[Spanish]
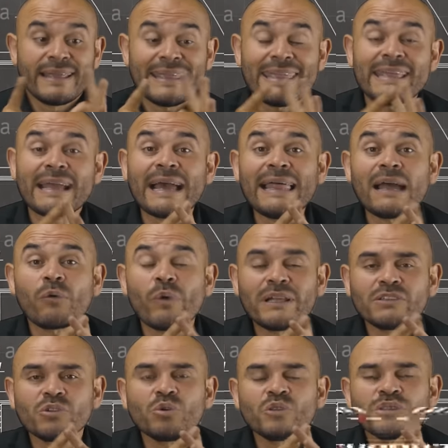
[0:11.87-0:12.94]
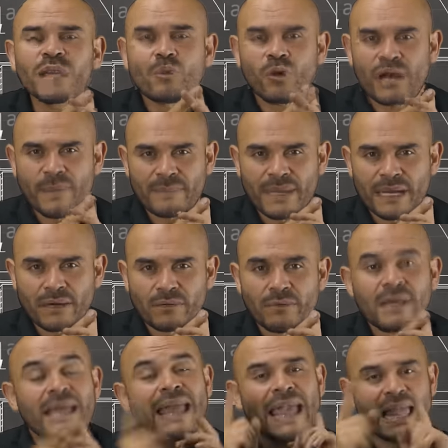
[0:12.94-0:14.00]
¿Y cada cuánto debo cambiarlo?
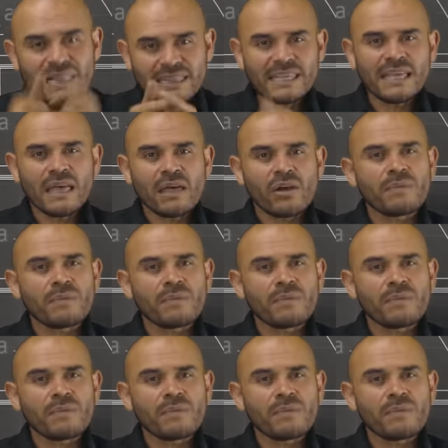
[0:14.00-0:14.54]
El día de